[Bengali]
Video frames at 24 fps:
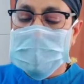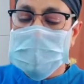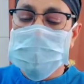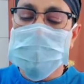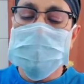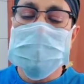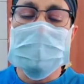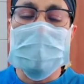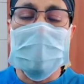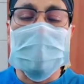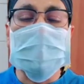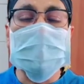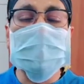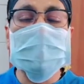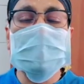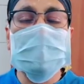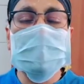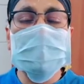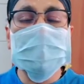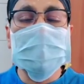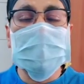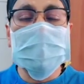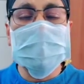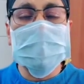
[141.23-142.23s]
তো কারো
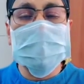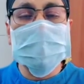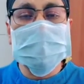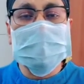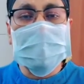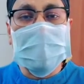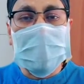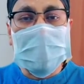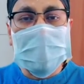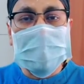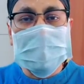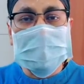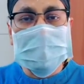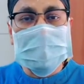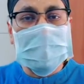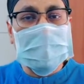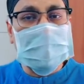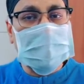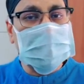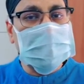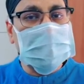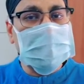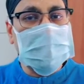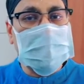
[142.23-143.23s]
এই প্রবলেম থাকলে
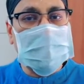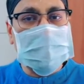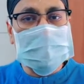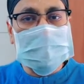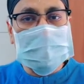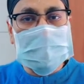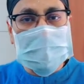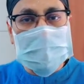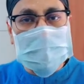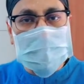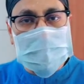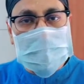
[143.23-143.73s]
তাহলে আপনি লজ্জা